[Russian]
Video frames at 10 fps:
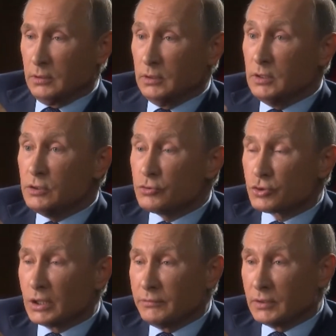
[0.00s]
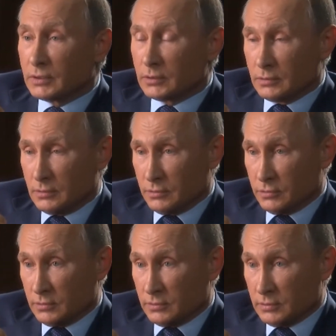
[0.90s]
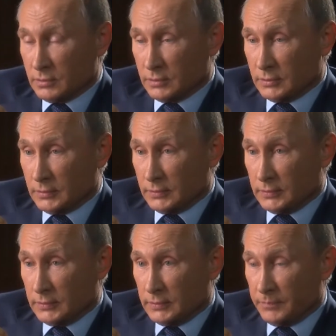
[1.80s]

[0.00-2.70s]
и человек э,